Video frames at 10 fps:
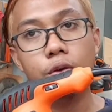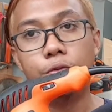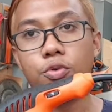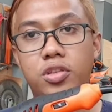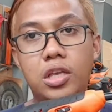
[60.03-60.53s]

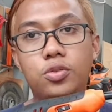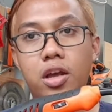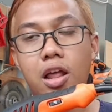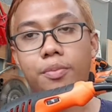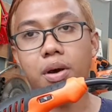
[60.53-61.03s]
fungsinya
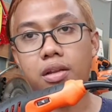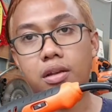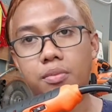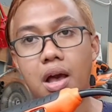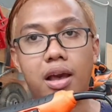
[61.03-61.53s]
sudah dapat
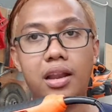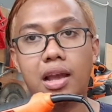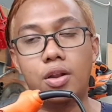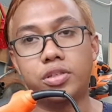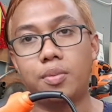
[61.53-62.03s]
bahkan
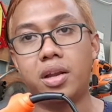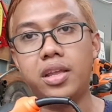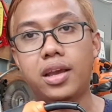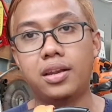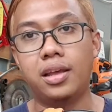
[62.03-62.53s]
kalau saya
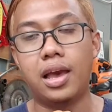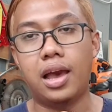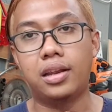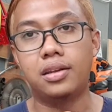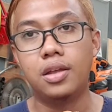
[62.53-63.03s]
bandingkan
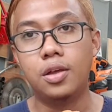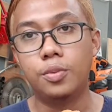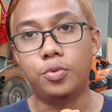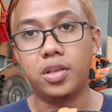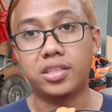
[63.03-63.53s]
dengan
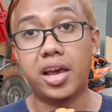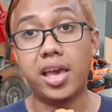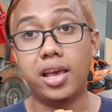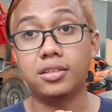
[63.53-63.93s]
punya saya